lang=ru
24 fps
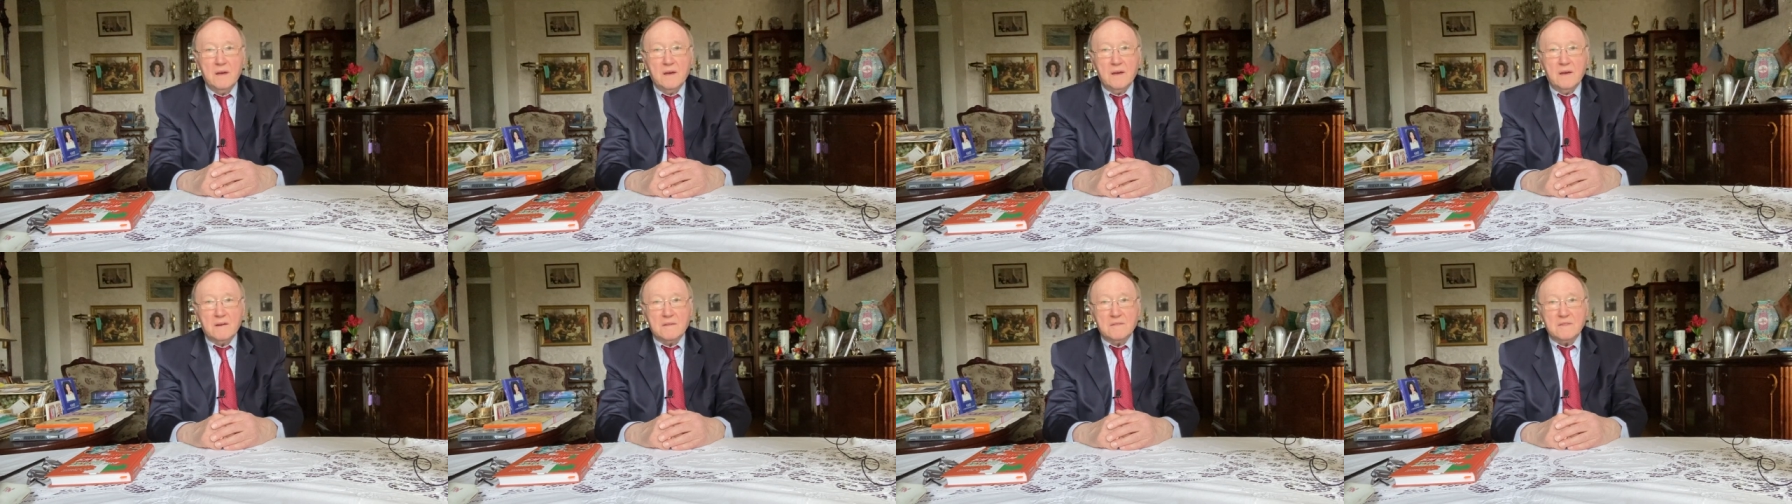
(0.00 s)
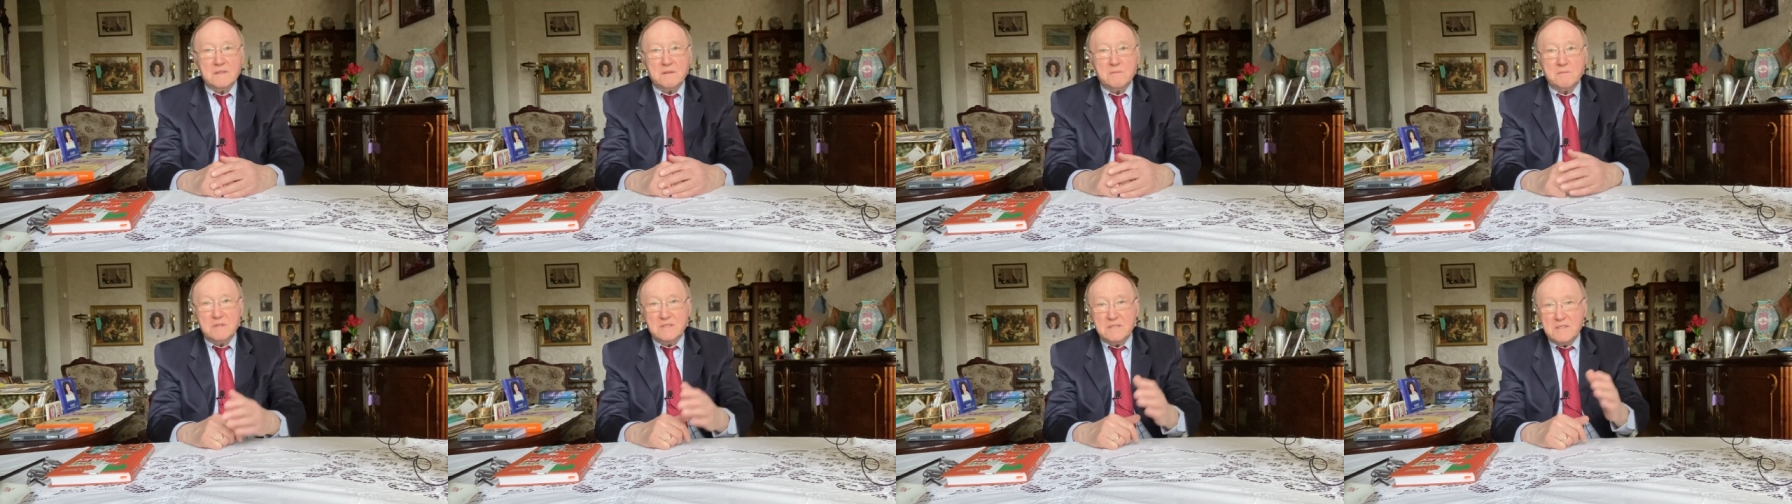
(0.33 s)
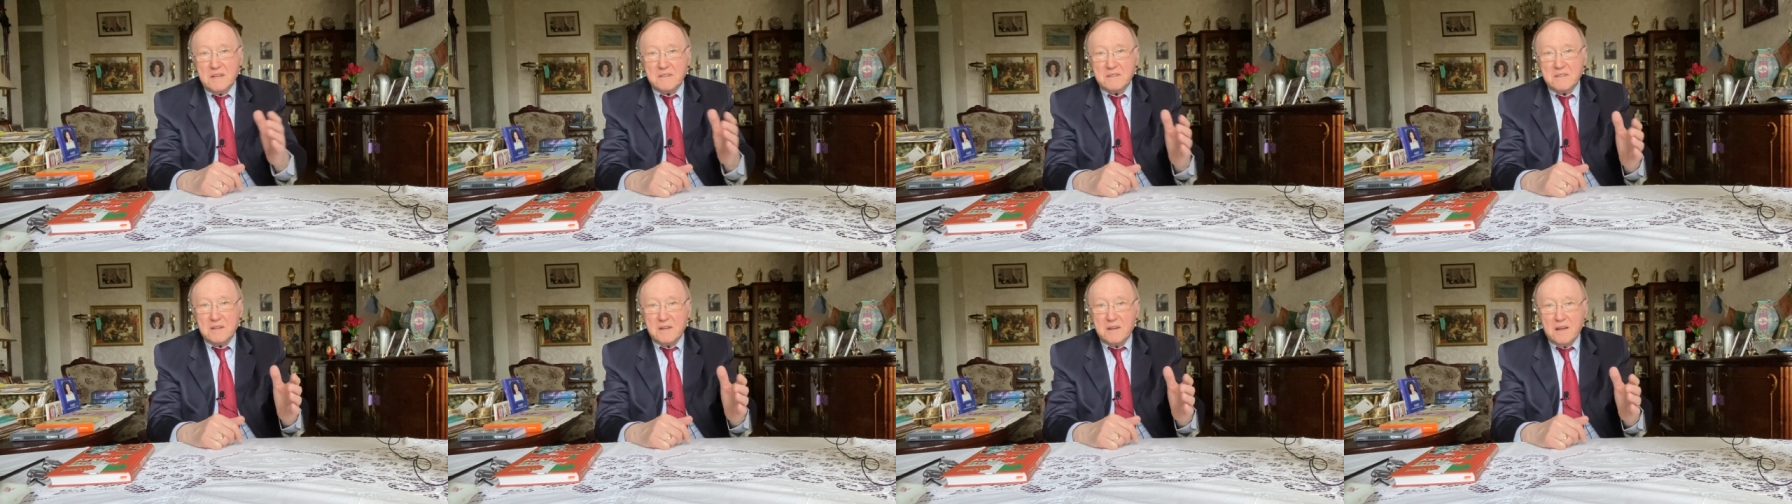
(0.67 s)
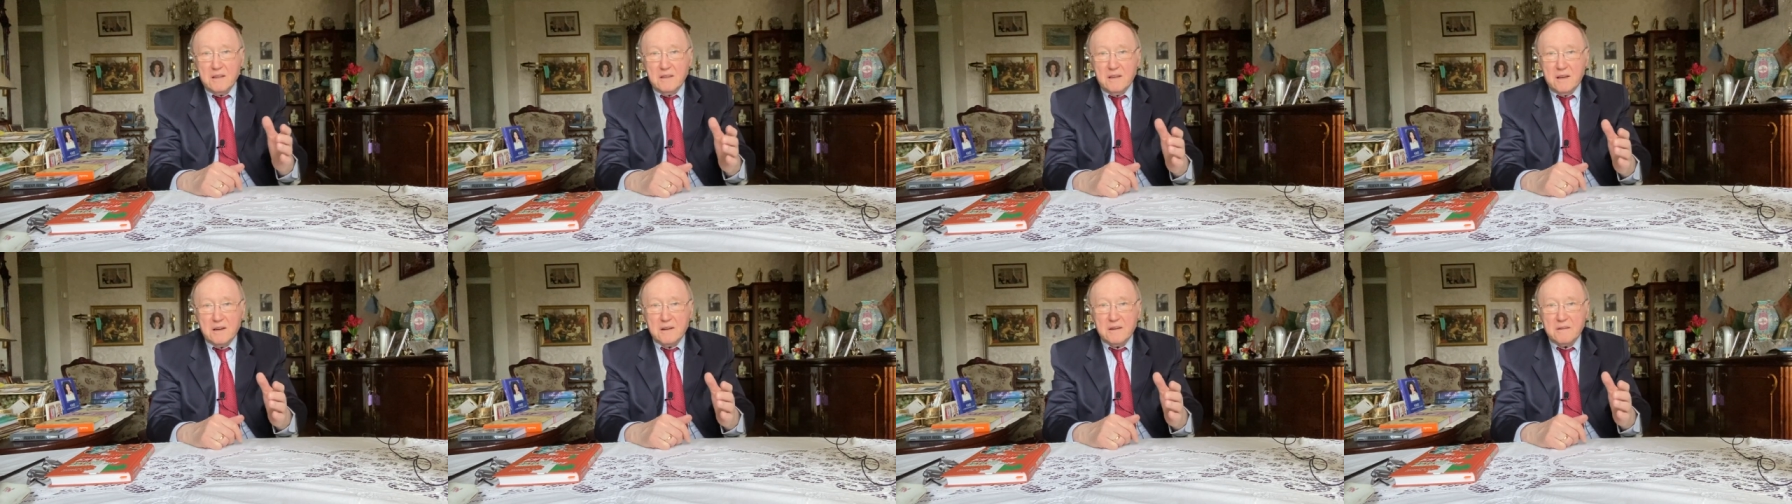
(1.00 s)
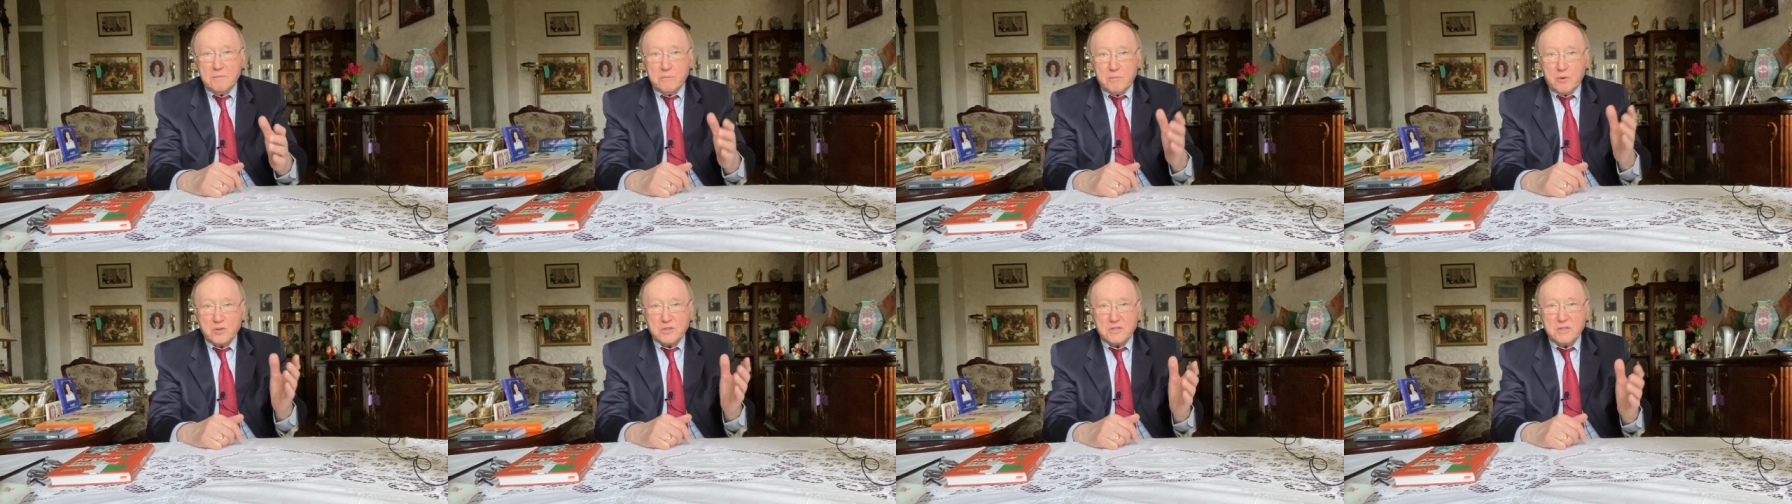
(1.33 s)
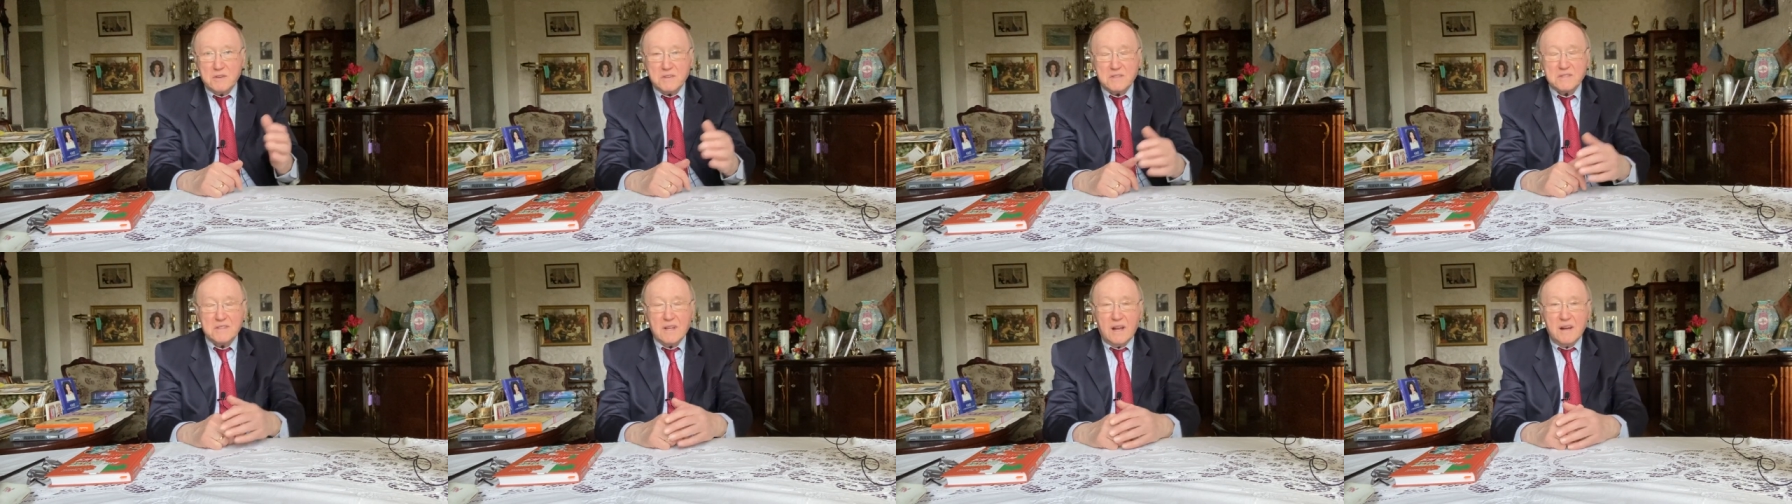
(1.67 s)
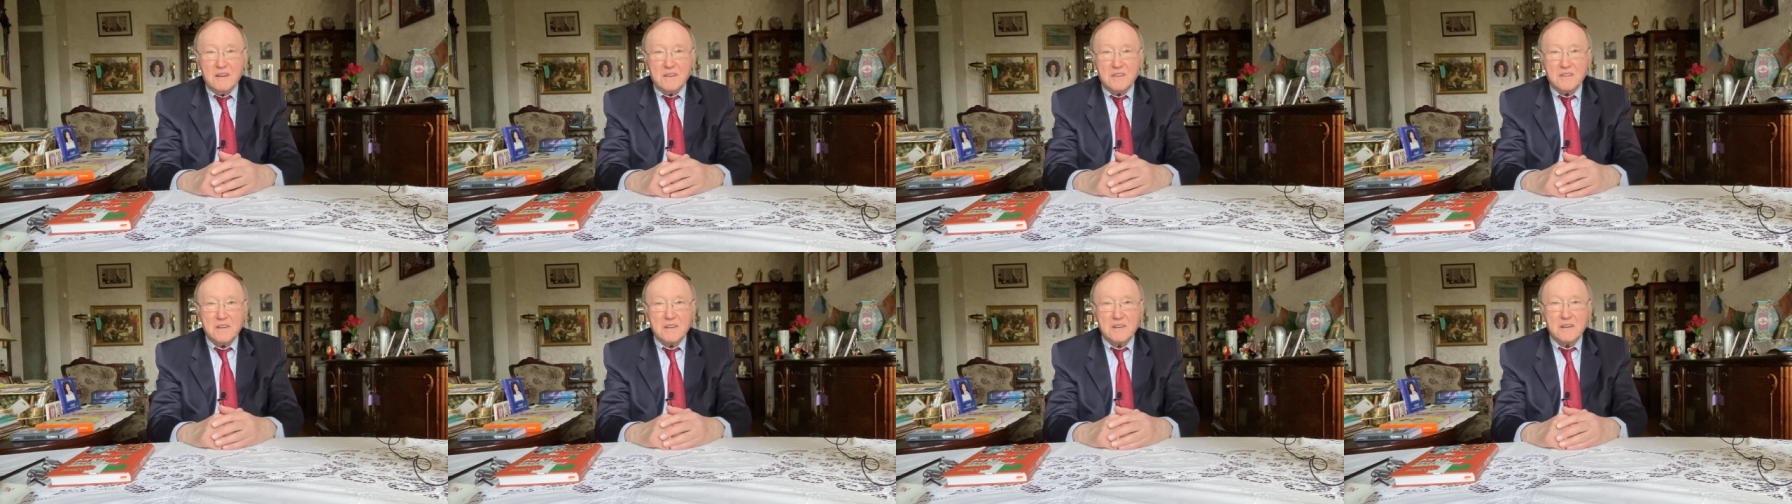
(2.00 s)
В 70-х годах прошлого столетия,